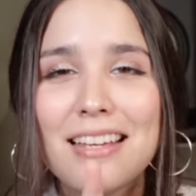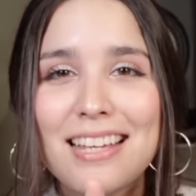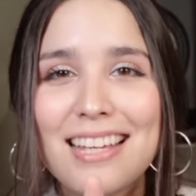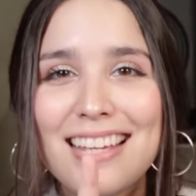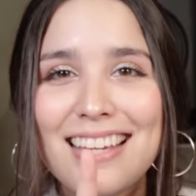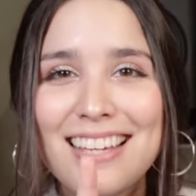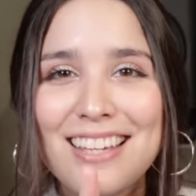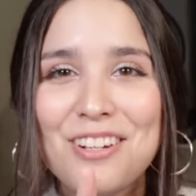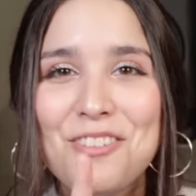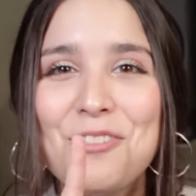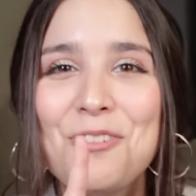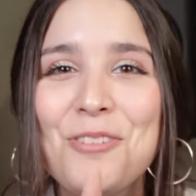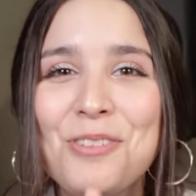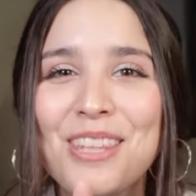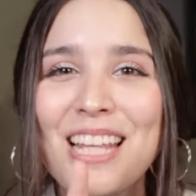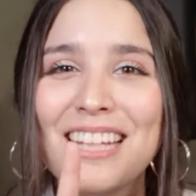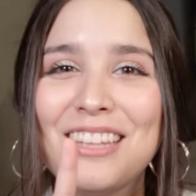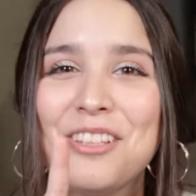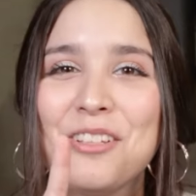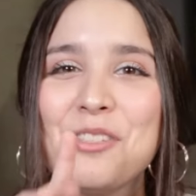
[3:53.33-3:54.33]
Y
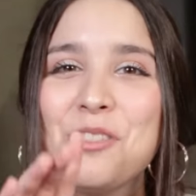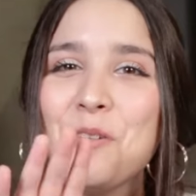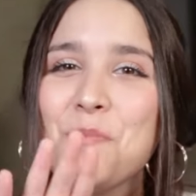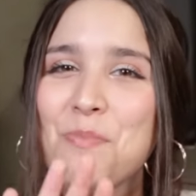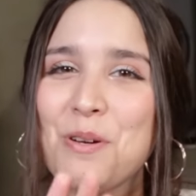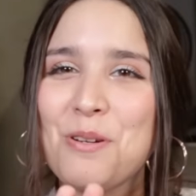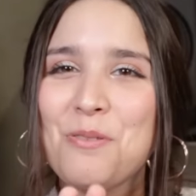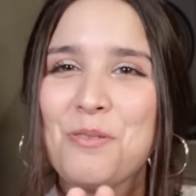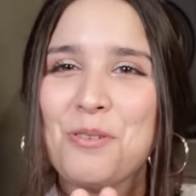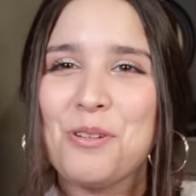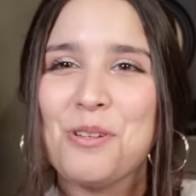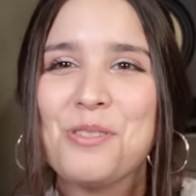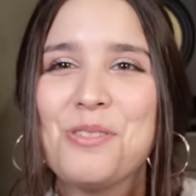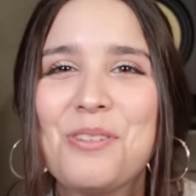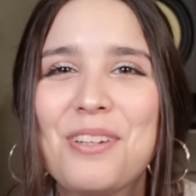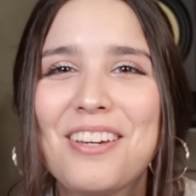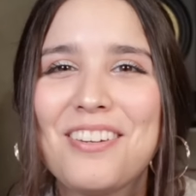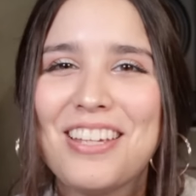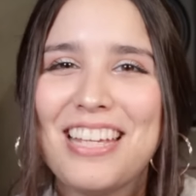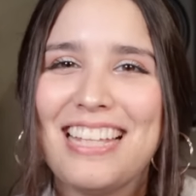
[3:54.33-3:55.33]
un dato súper
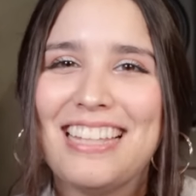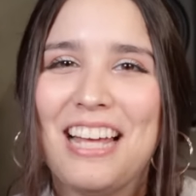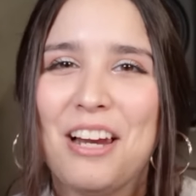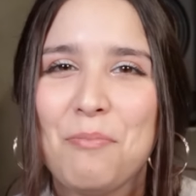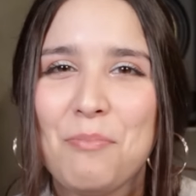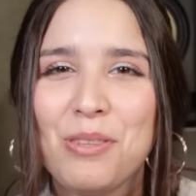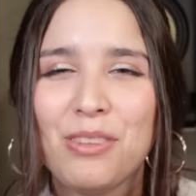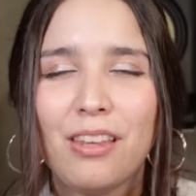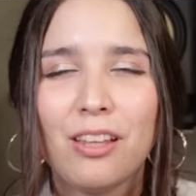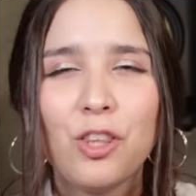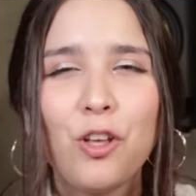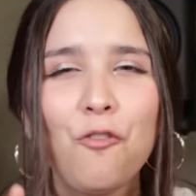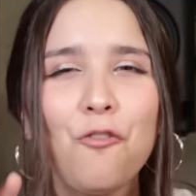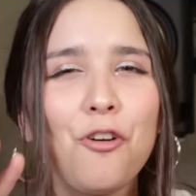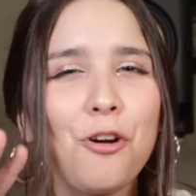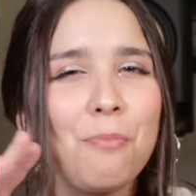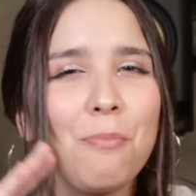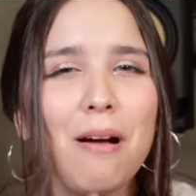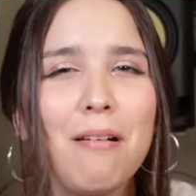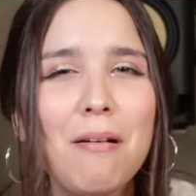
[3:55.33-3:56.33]
curioso que originalmente no
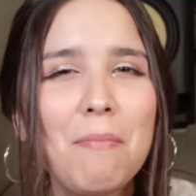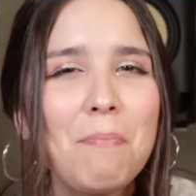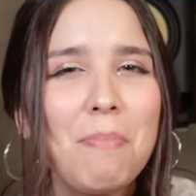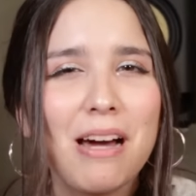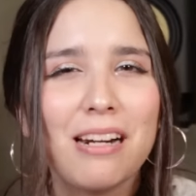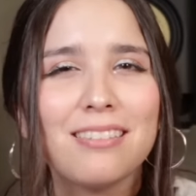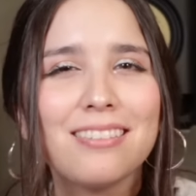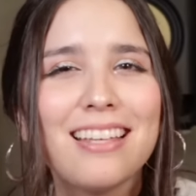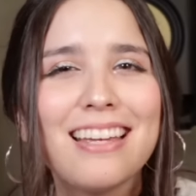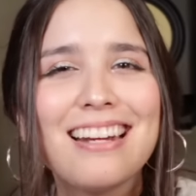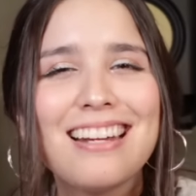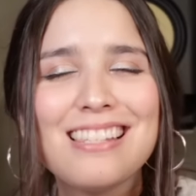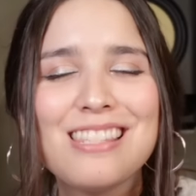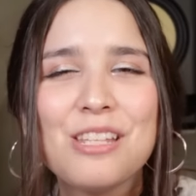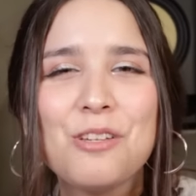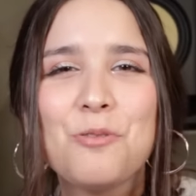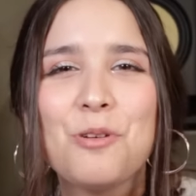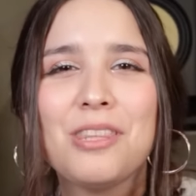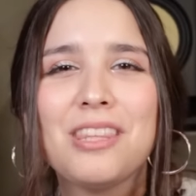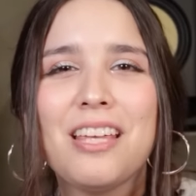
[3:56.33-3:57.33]
formaba parte de las
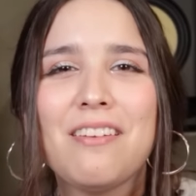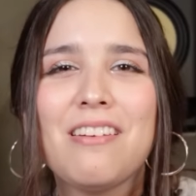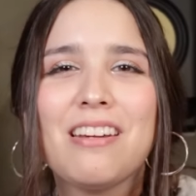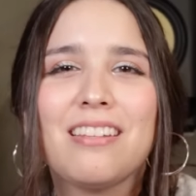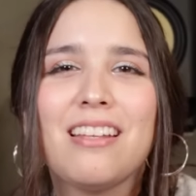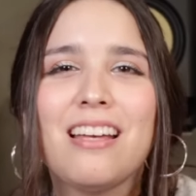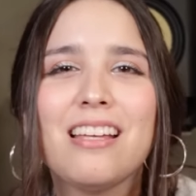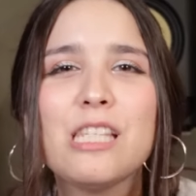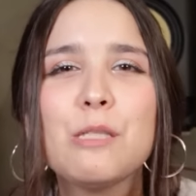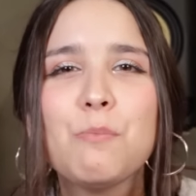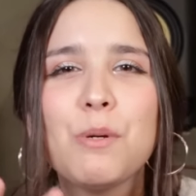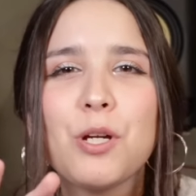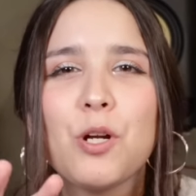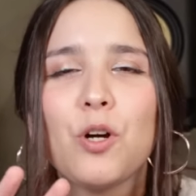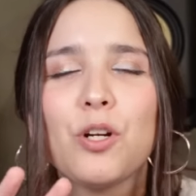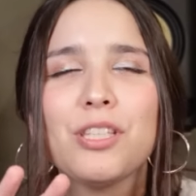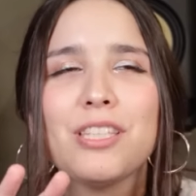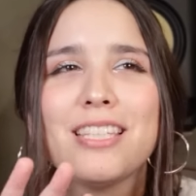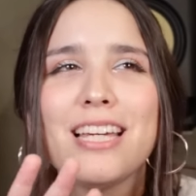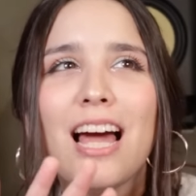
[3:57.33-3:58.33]
50 verdades,
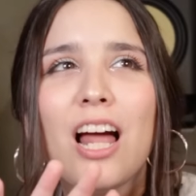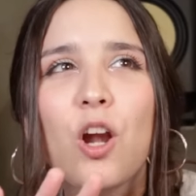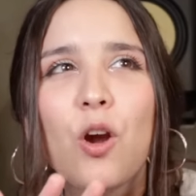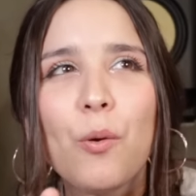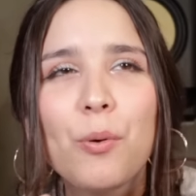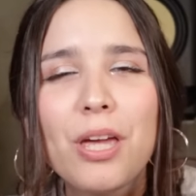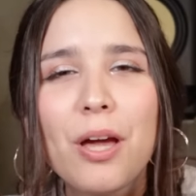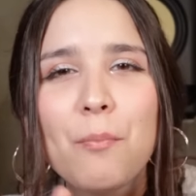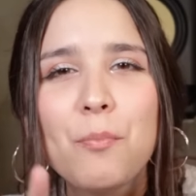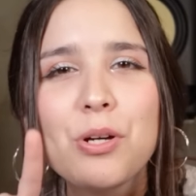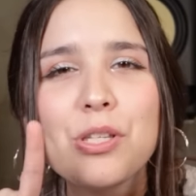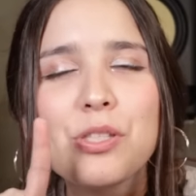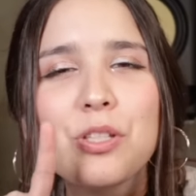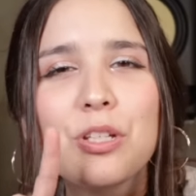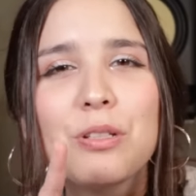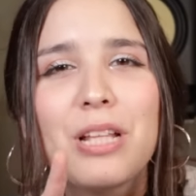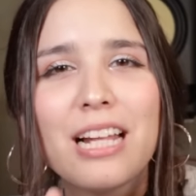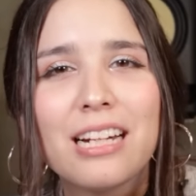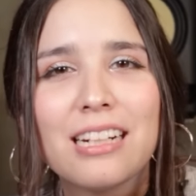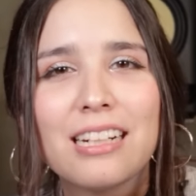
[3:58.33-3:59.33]
pero ya lo había
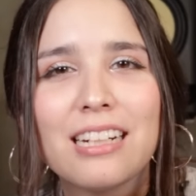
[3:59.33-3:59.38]
puesto en,